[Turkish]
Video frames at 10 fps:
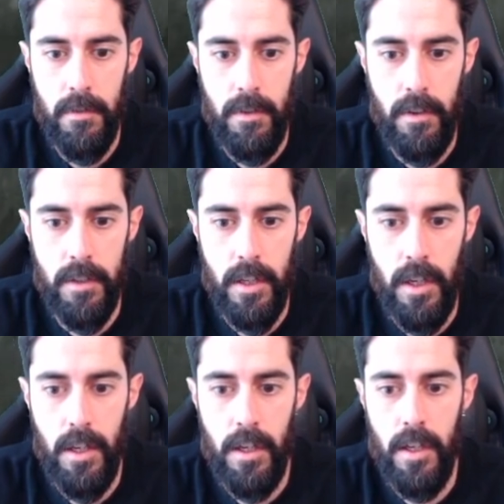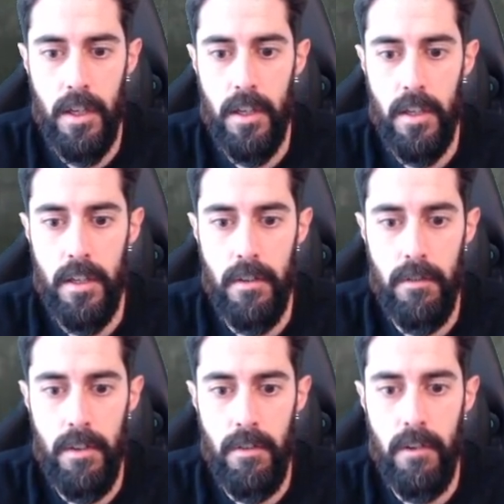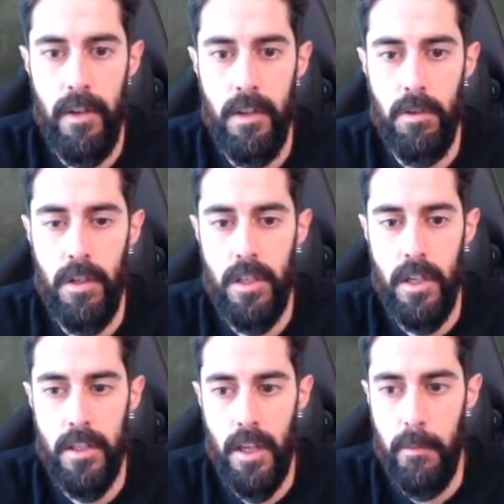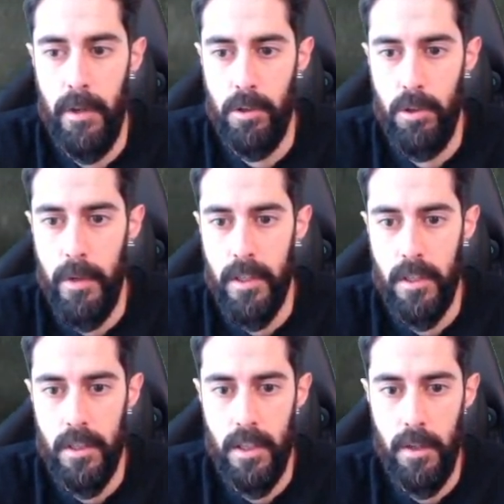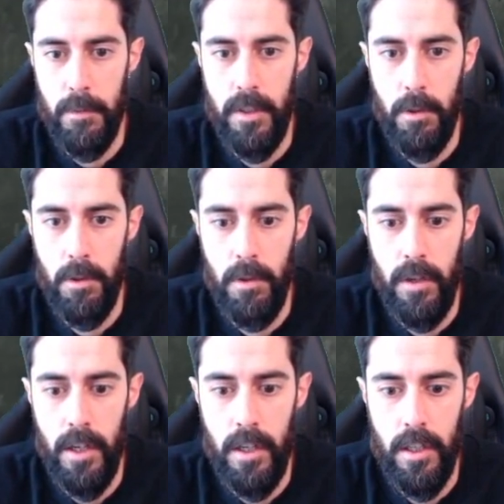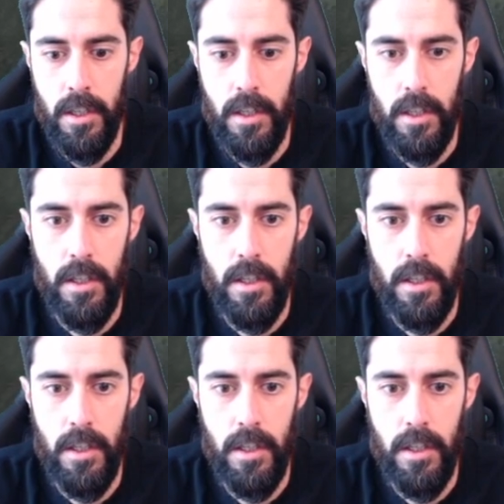Bu ne mesela? VV Inventory için Escape bas diyor. Bastık zaten biz demin onu öğrendik.